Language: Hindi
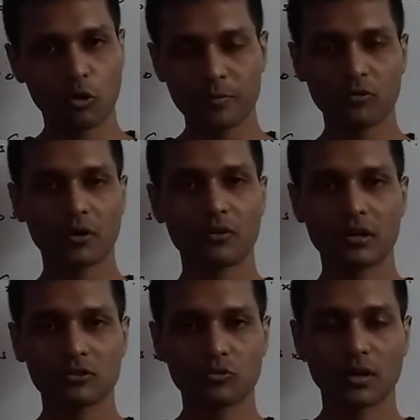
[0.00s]
होप यू हैव
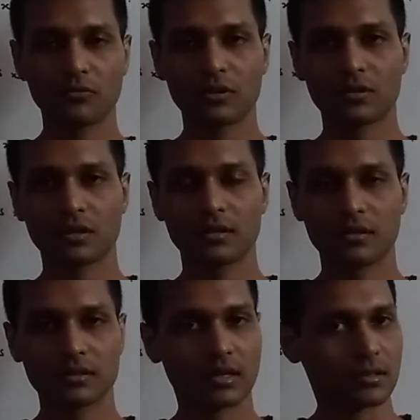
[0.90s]
अंडरस्टूड एवरीथिंग इन
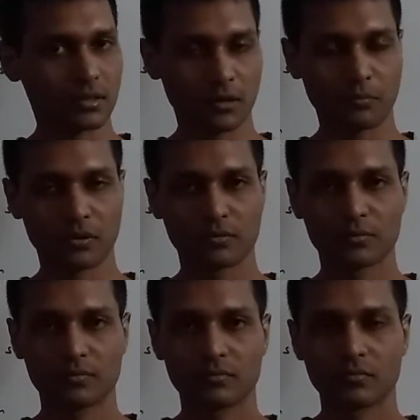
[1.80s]
दिस एग्जाम्पल
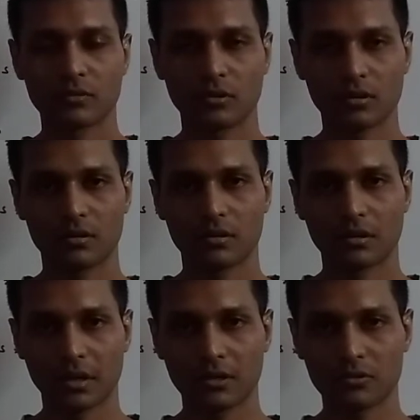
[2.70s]
ओके
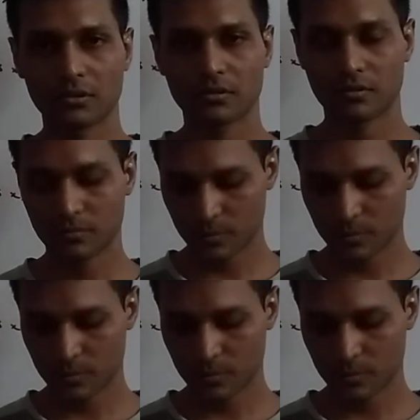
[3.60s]
थैंक यू सर